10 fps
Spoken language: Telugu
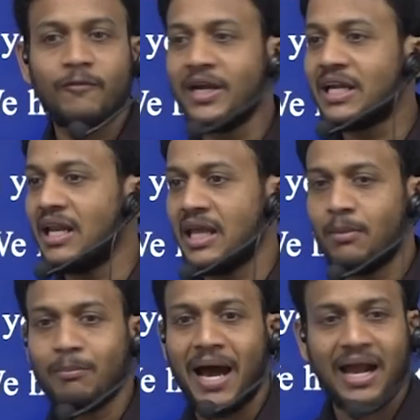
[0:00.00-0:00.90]
వీటిని
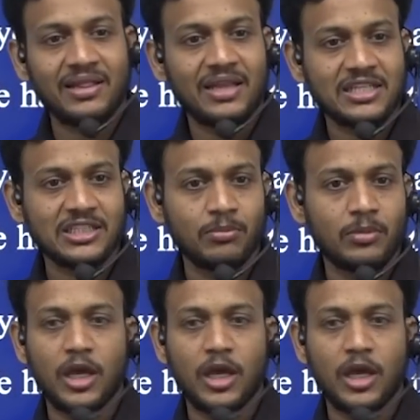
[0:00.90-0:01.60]
భారతదేశం